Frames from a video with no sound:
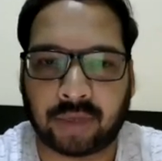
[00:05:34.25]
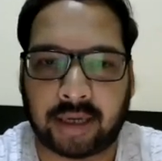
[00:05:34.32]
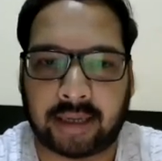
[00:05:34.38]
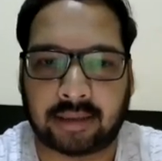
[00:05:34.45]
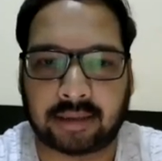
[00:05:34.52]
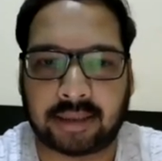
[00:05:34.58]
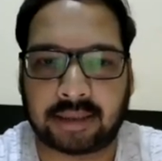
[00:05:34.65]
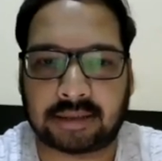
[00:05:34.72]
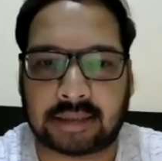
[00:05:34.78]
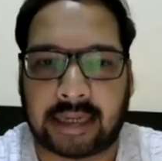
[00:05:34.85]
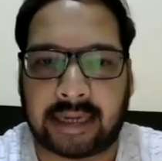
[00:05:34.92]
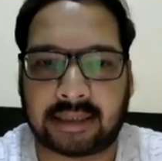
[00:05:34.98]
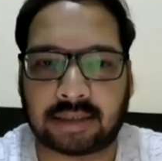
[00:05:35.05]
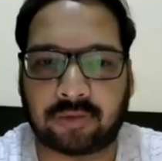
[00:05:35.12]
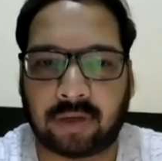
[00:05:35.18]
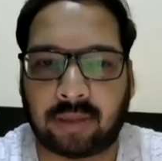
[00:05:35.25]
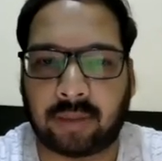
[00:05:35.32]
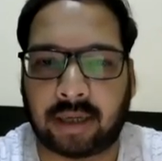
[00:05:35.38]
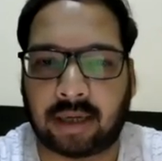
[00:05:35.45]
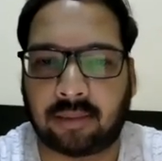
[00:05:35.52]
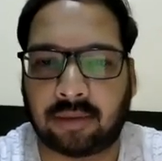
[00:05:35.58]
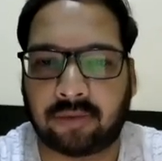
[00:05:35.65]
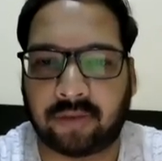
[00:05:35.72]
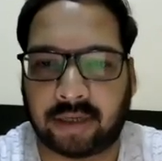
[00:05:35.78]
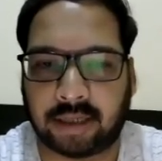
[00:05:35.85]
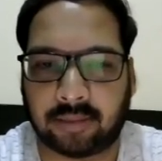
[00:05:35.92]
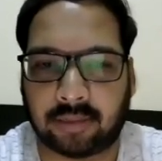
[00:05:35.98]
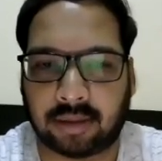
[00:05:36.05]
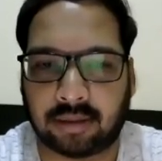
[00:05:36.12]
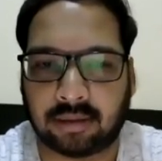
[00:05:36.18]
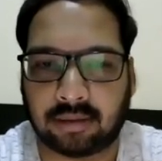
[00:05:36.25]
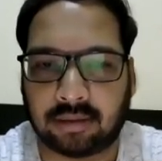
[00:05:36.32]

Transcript: एंड दिस एस विल बिकम अ वेरिएबल